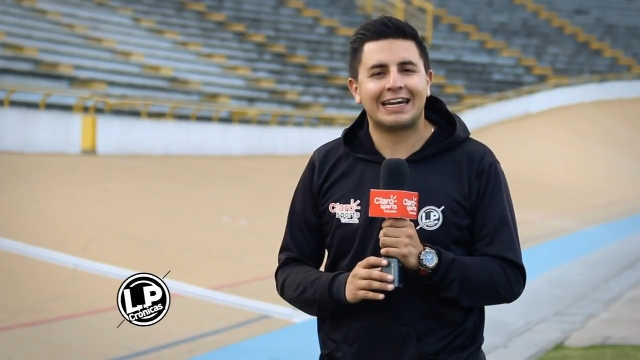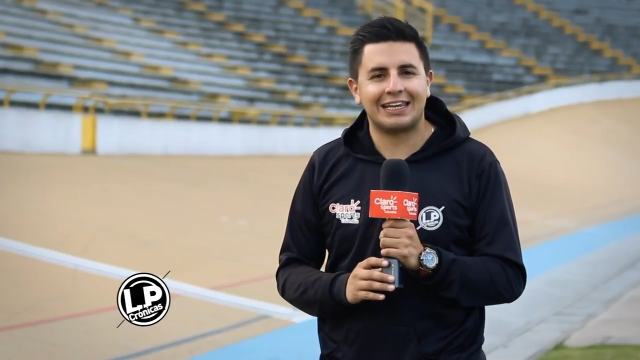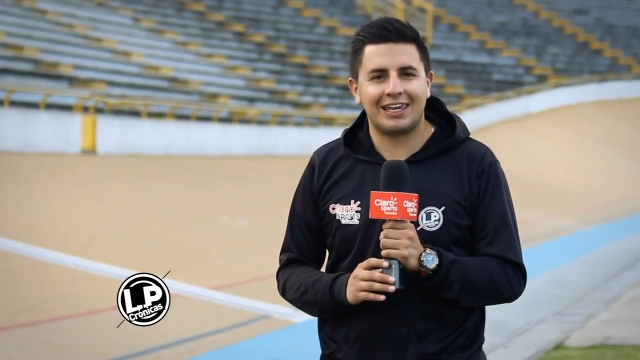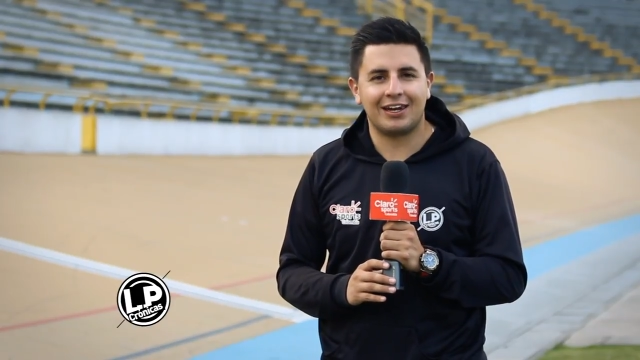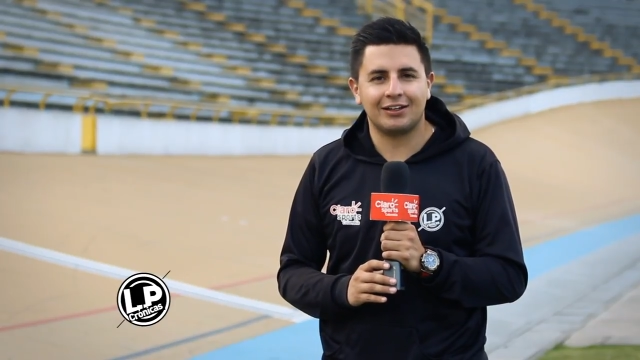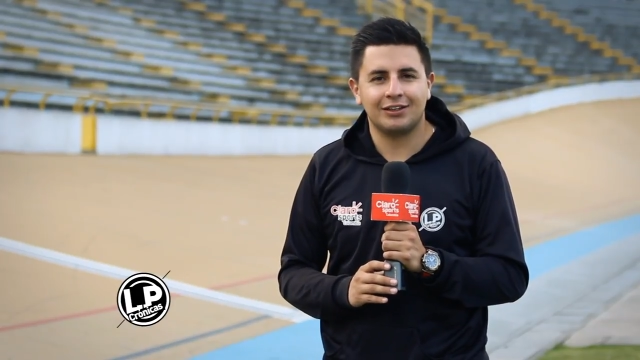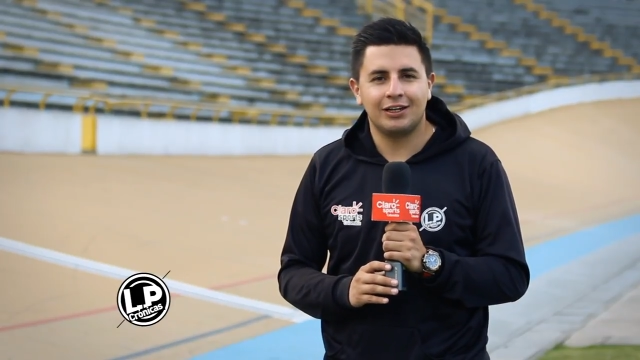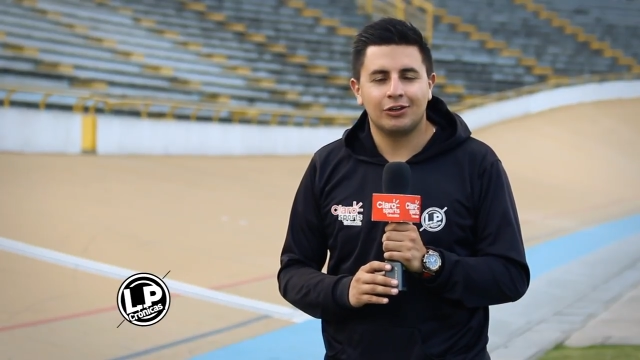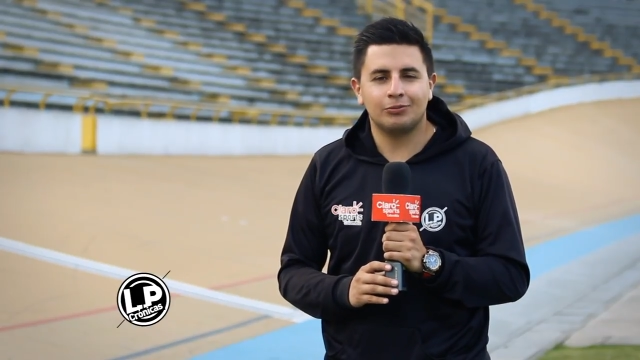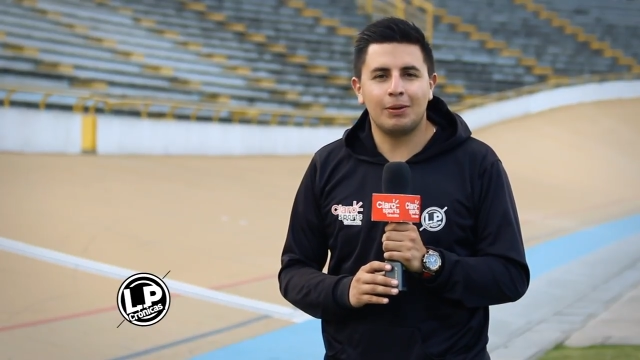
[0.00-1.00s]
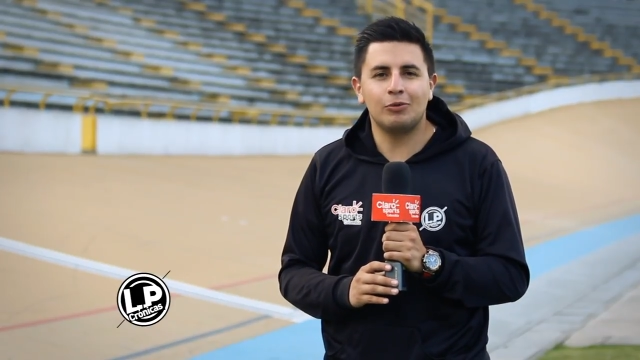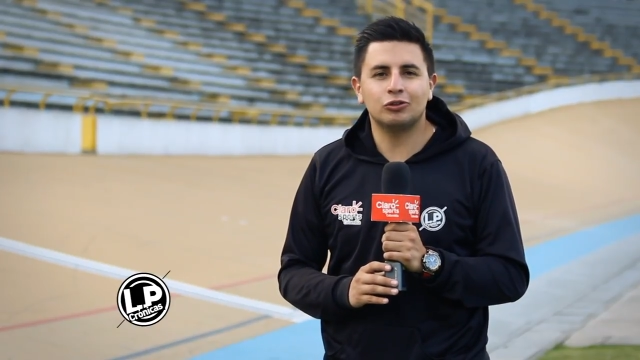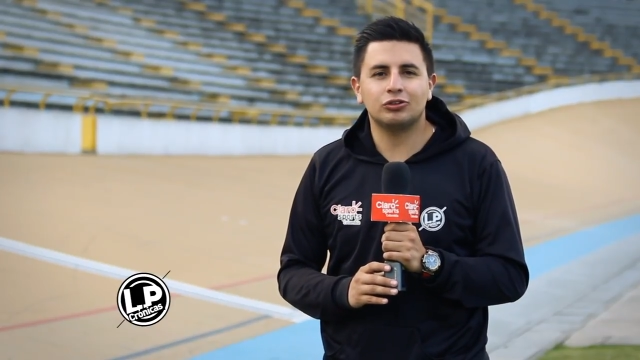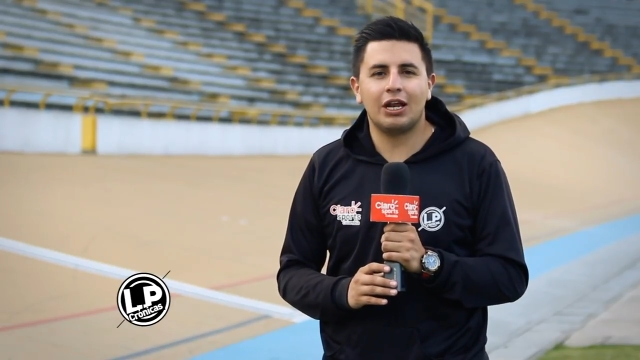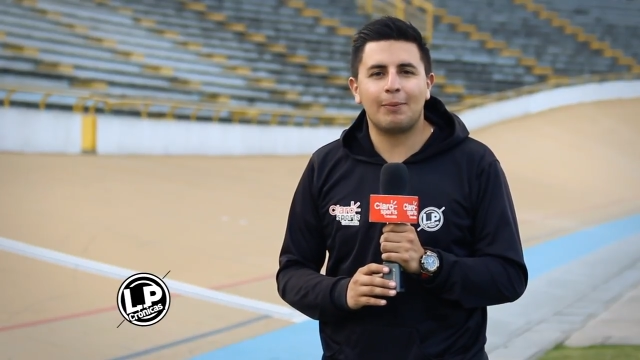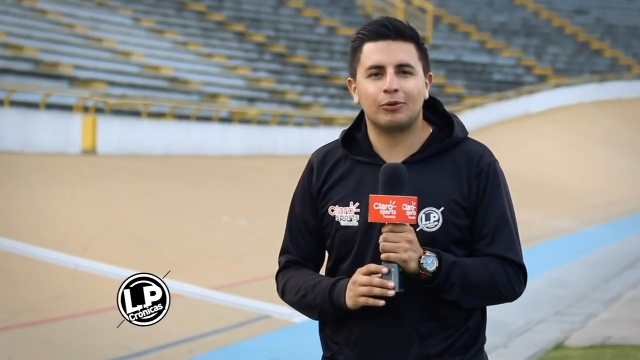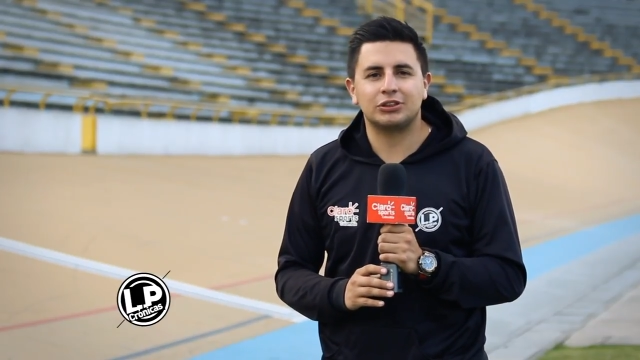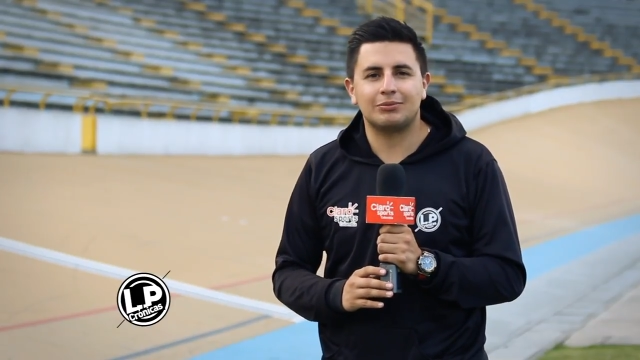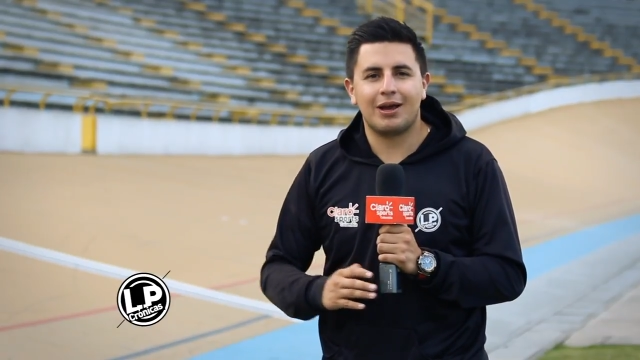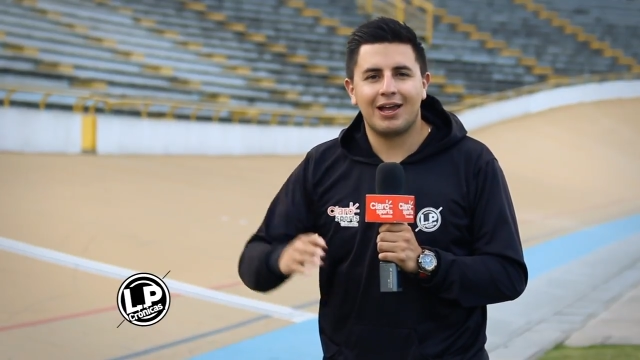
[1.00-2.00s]
requieran. Nos vemos la
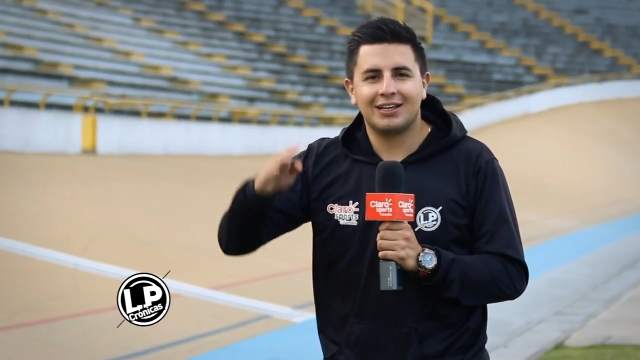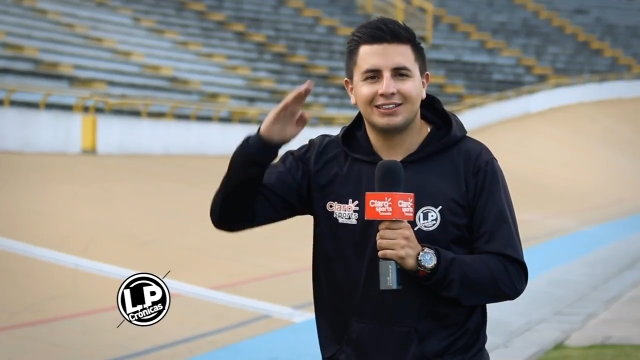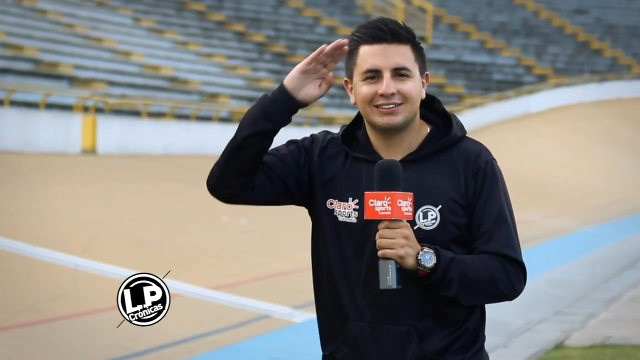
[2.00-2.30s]
próxima.